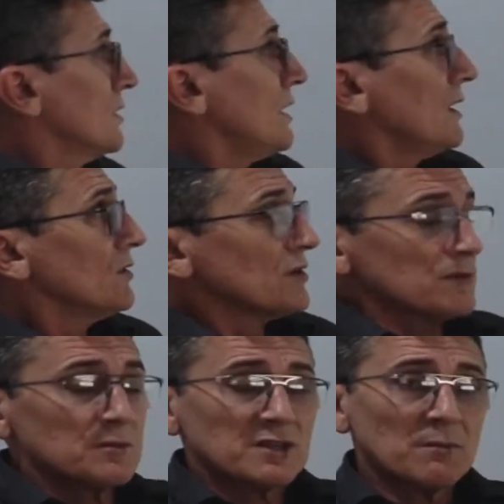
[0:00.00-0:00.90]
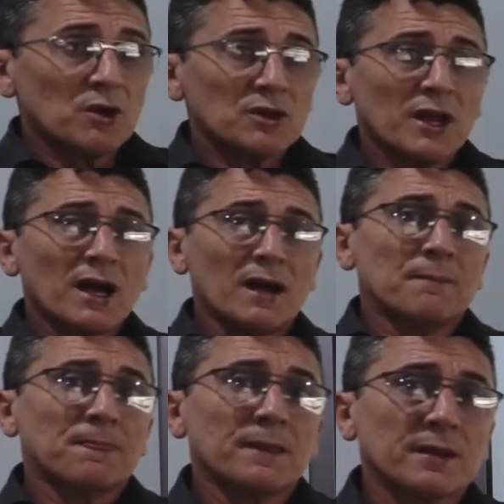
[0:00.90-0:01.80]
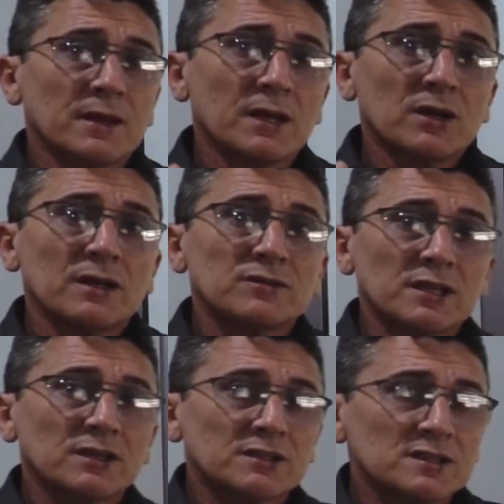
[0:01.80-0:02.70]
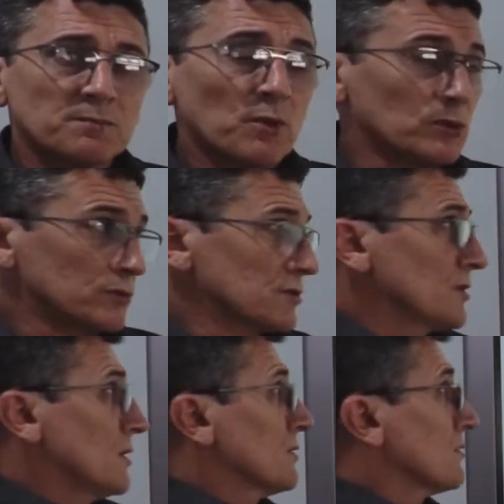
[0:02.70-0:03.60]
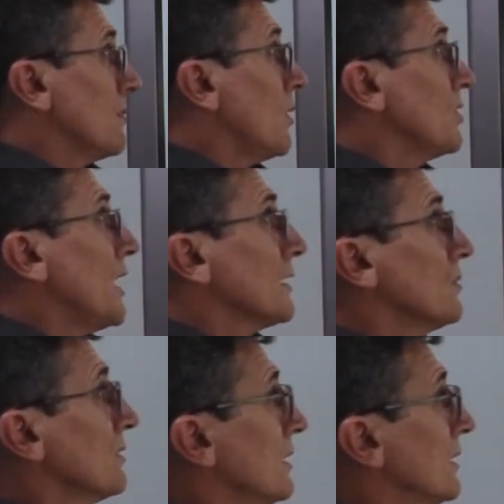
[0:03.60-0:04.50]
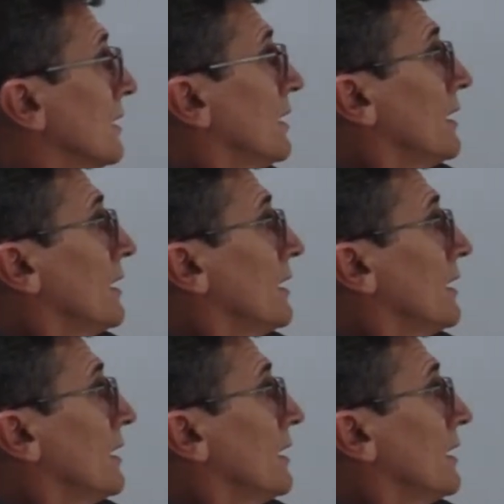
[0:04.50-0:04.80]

E aí nós vamos abordar os seguintes pontos. Vamos abordar aqui o que?